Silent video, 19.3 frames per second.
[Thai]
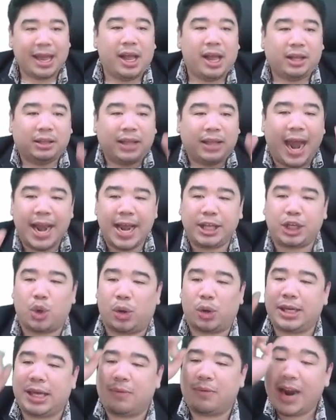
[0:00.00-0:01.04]
ถ้าในโจทย์
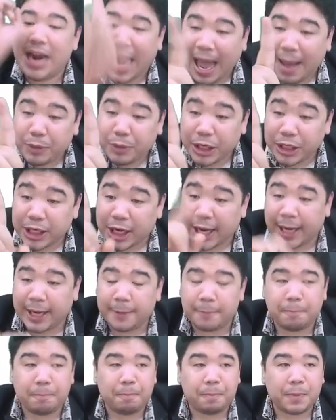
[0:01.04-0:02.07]
เขียนว่าน้ำเฉย
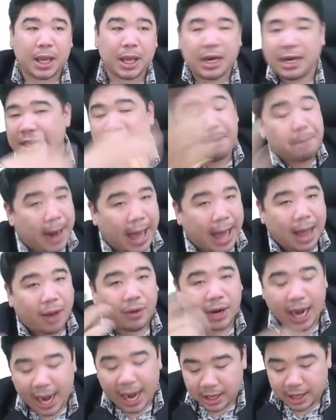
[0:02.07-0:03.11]
หรือน้ำเปล่าก็
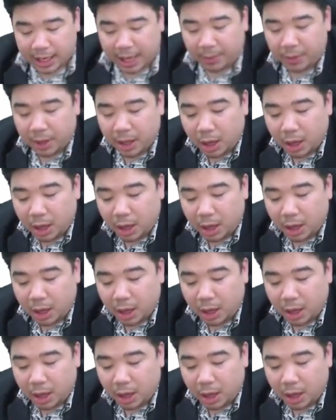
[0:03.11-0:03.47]
ได้นะครับ